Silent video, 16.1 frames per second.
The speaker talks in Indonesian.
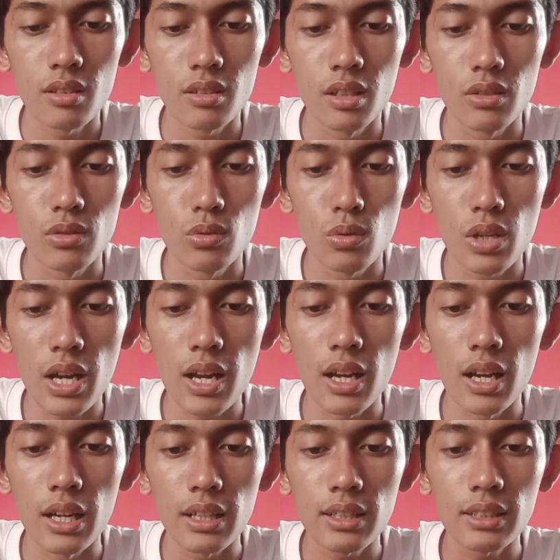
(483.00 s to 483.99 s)
dan
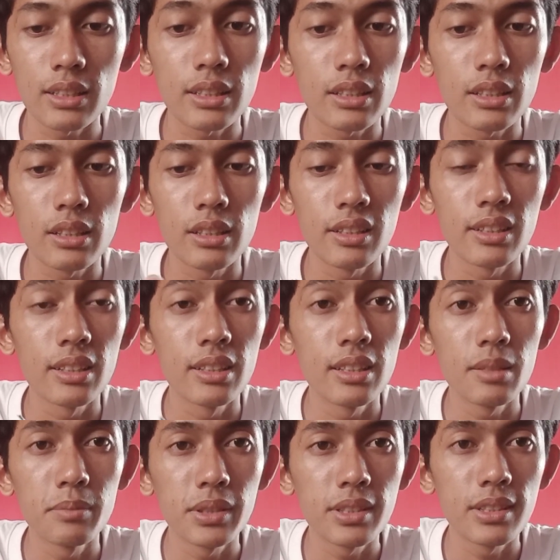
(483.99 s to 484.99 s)
juga
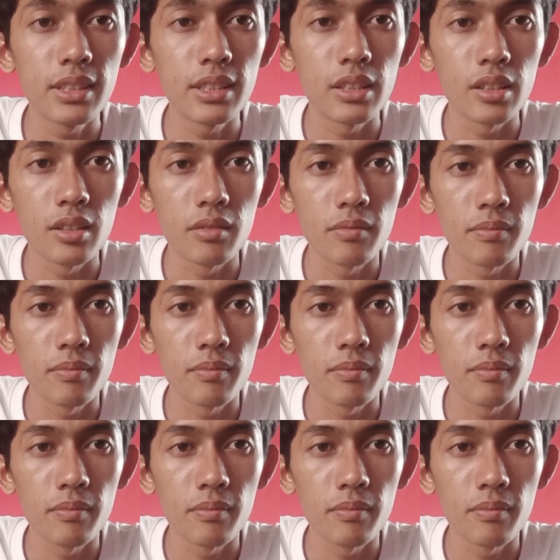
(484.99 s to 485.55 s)
ini besi.